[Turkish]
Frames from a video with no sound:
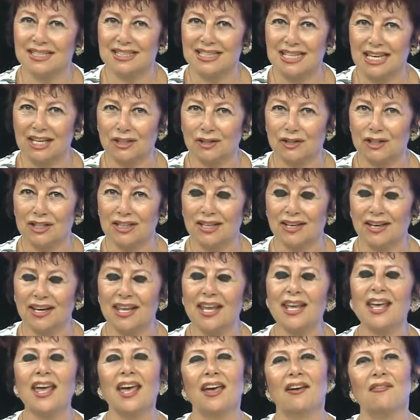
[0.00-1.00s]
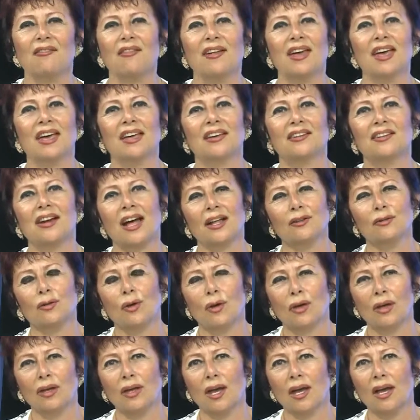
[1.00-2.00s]
izleyicileri ve Radyo
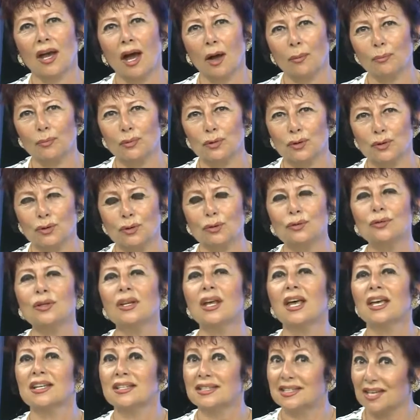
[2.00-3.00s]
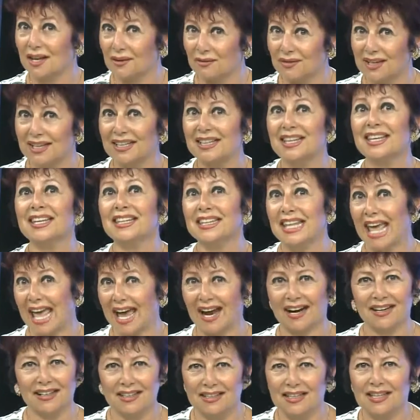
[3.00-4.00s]
Ege Kampüs'ün sevgili
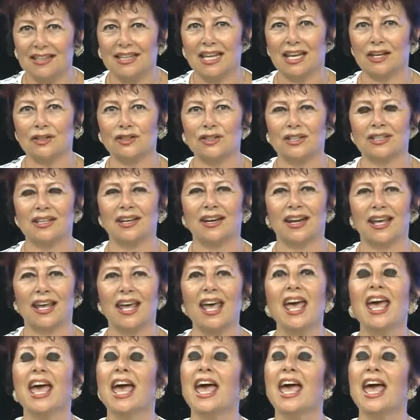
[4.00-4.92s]
değerli dinleyicileri.